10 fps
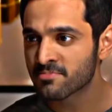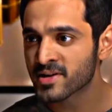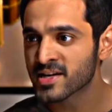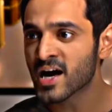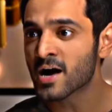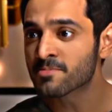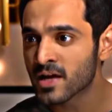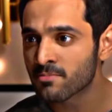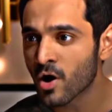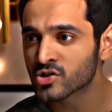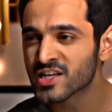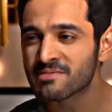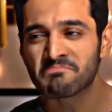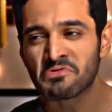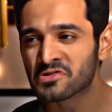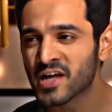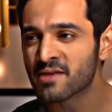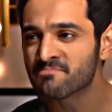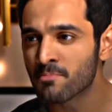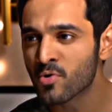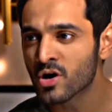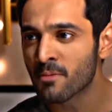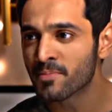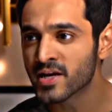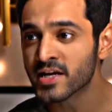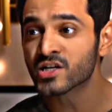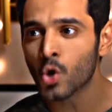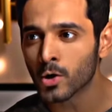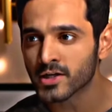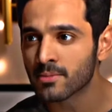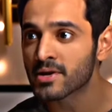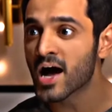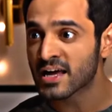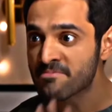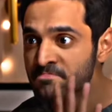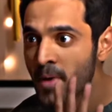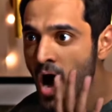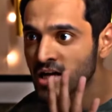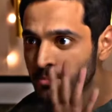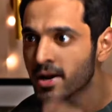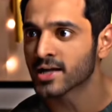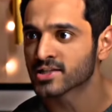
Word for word: मेरे पल्ले आपके बाबूजी की बूट एंड बब्बू कंपनी की टोटल मिला के पांच